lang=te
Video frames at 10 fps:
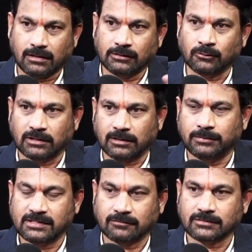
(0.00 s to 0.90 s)
అదొక
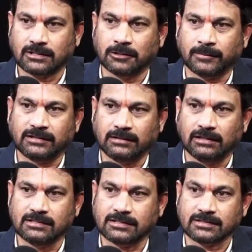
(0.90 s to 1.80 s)
డెబ్బై సంవత్సరాల్లో
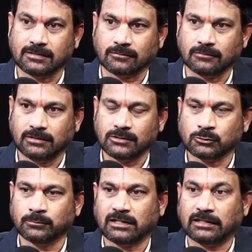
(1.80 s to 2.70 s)
ఏళ్ళు తీసేశారనుకోండి
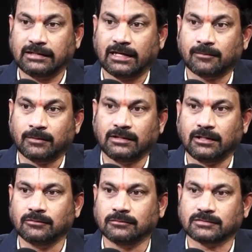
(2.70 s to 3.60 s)
సుమారుగా యాభై
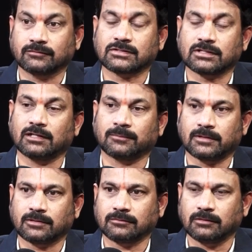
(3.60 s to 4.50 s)
ఐదు సంవత్సరాల
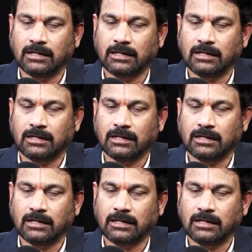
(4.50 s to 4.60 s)
పాటు